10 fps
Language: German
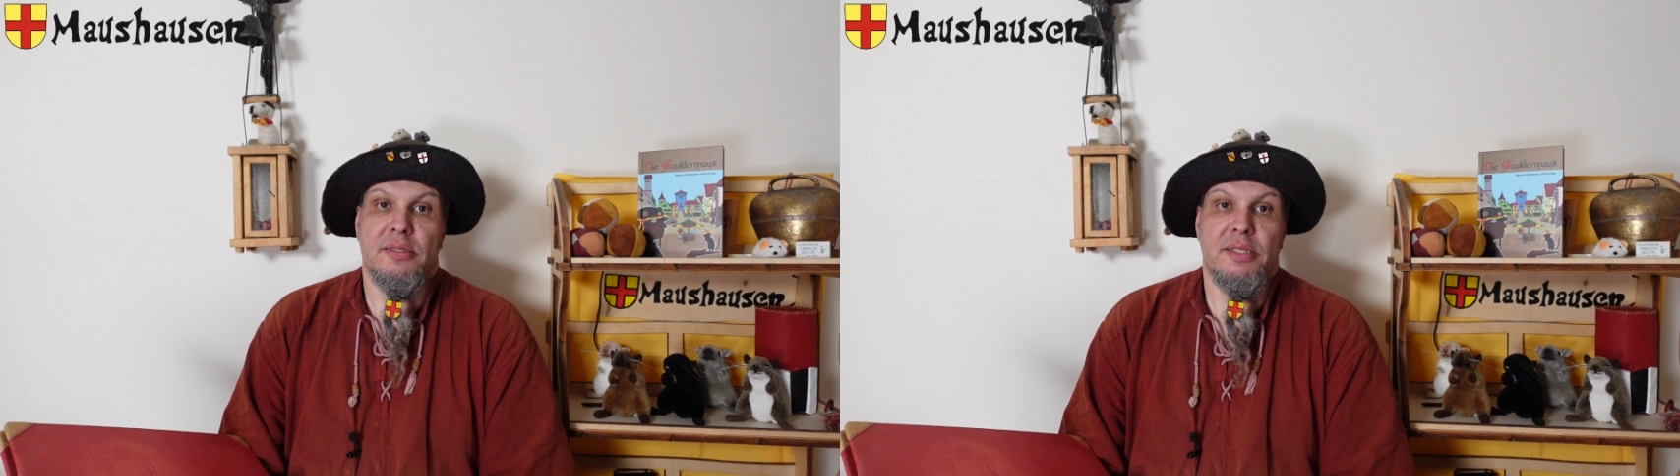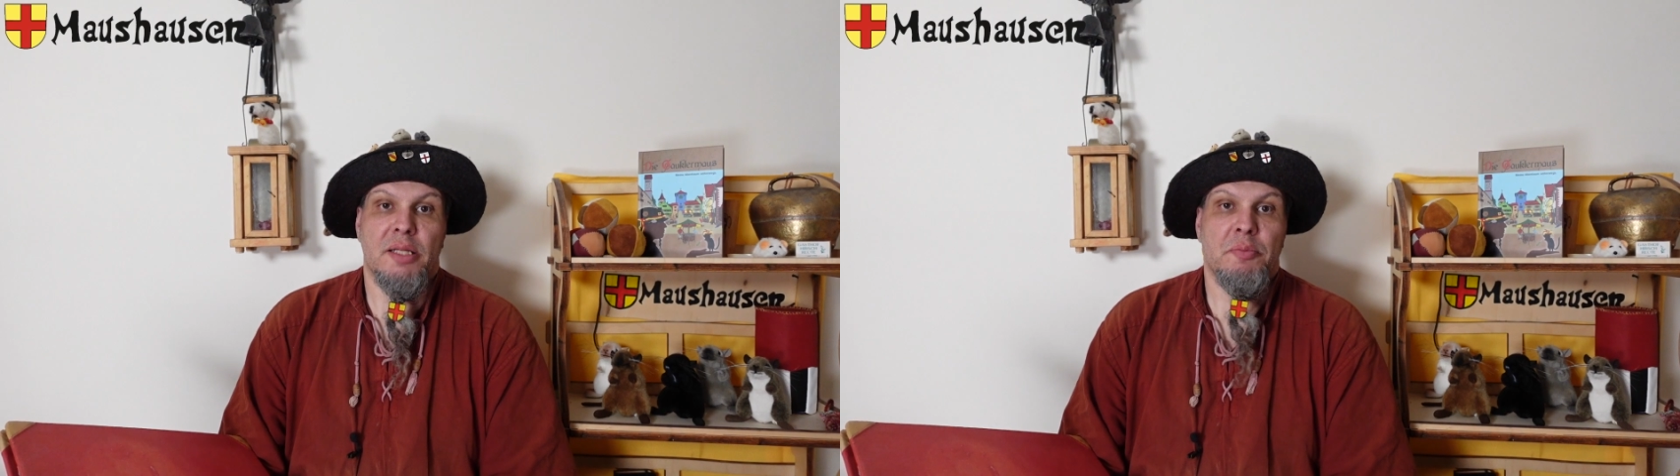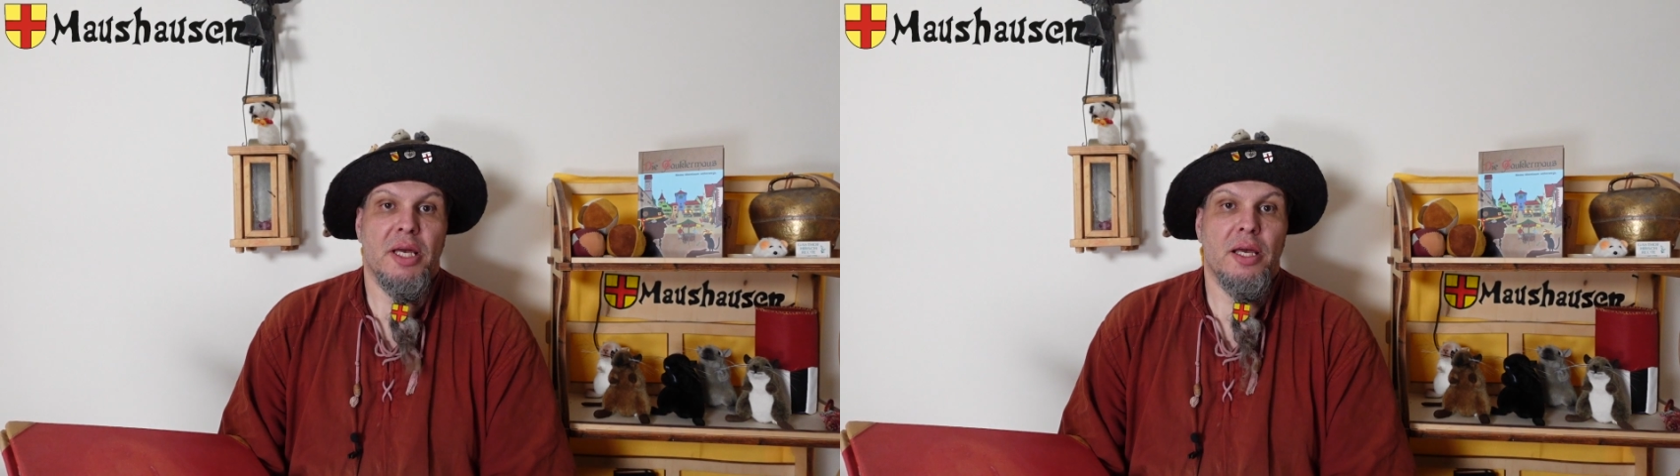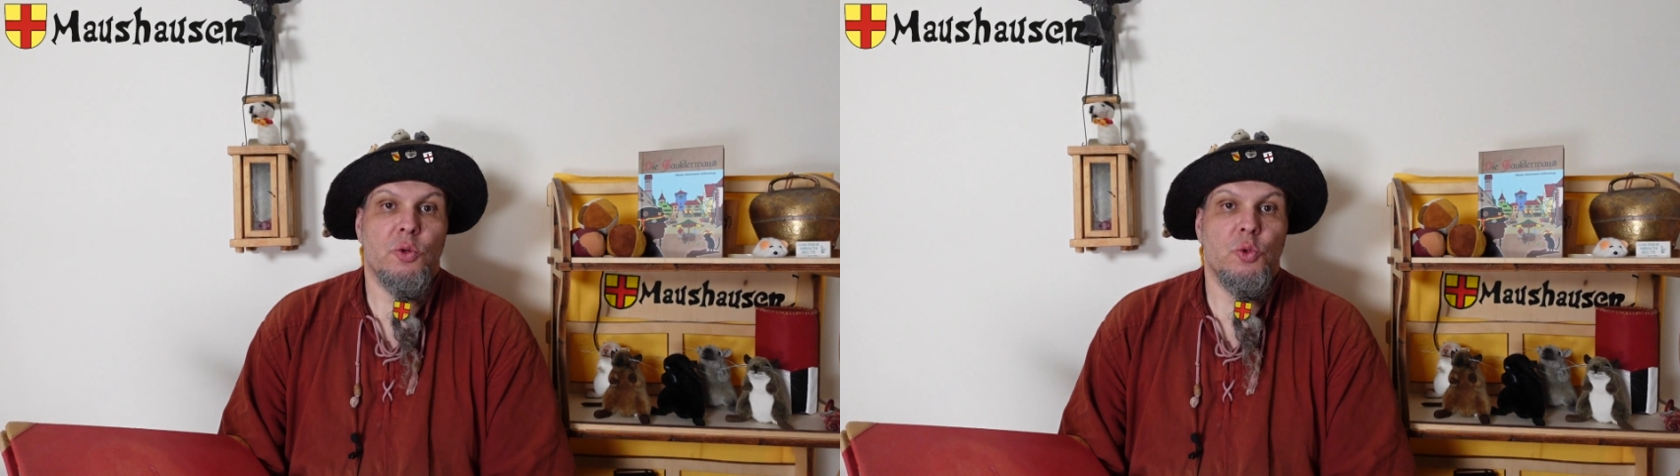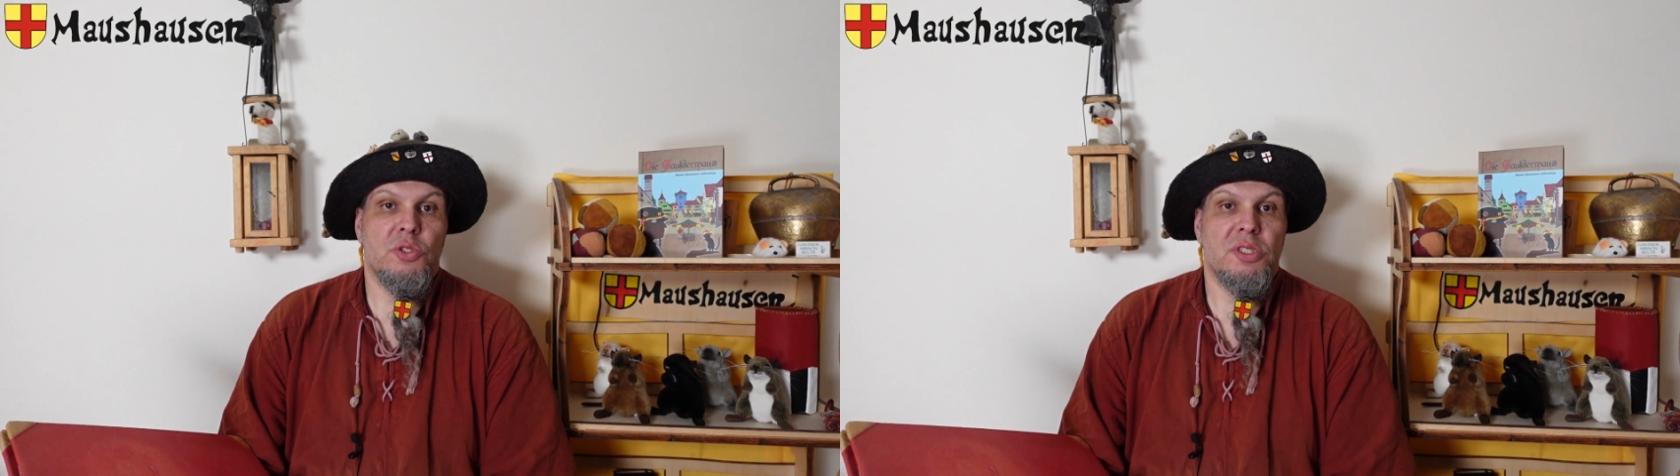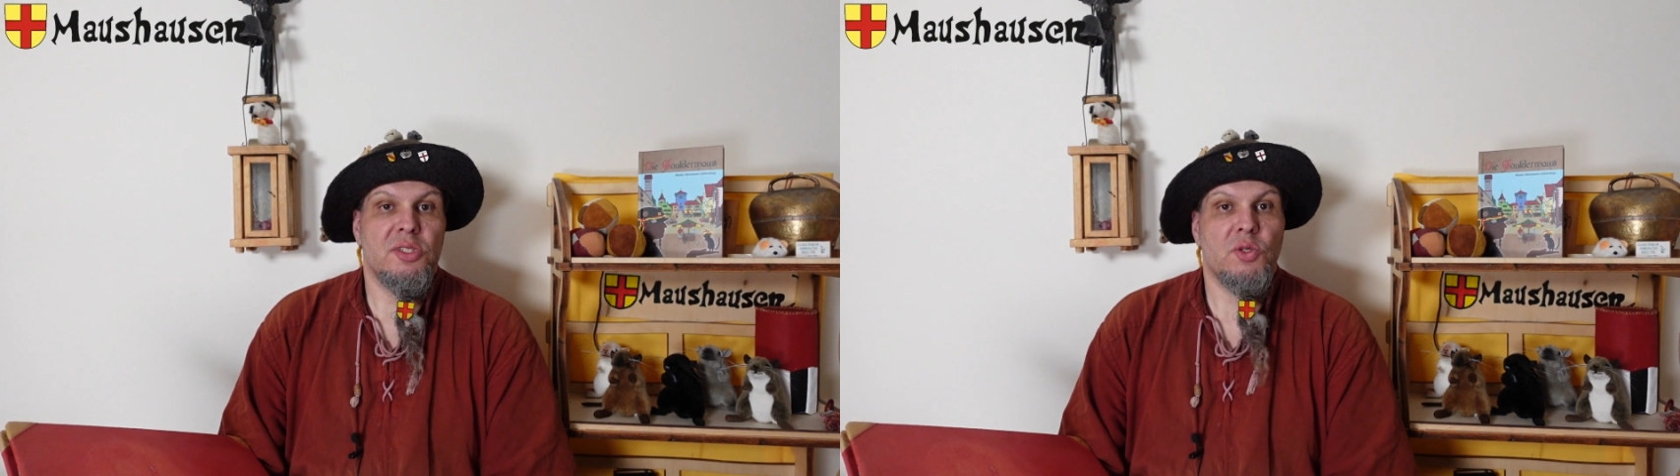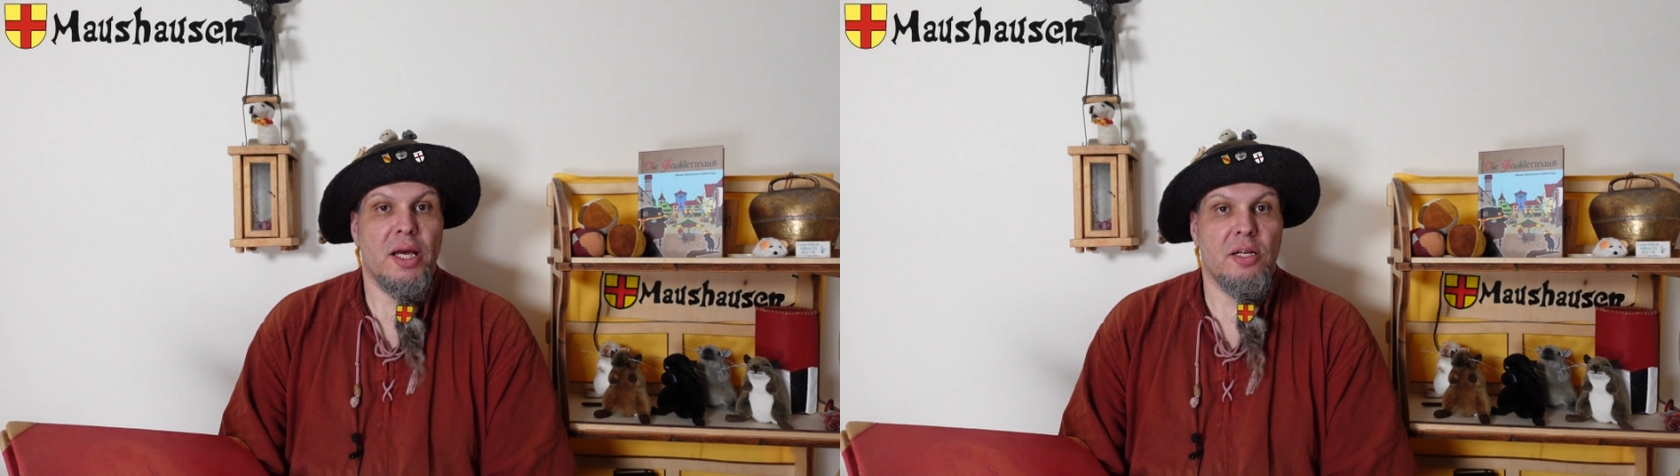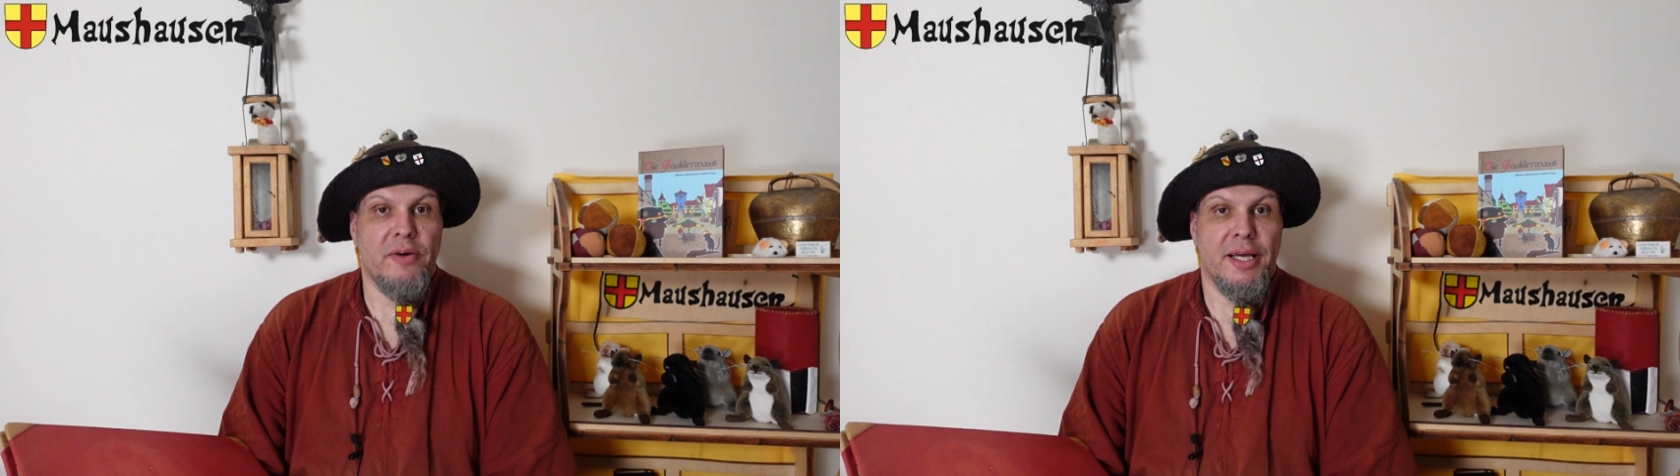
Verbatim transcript: seid mir gegrüßt zu einer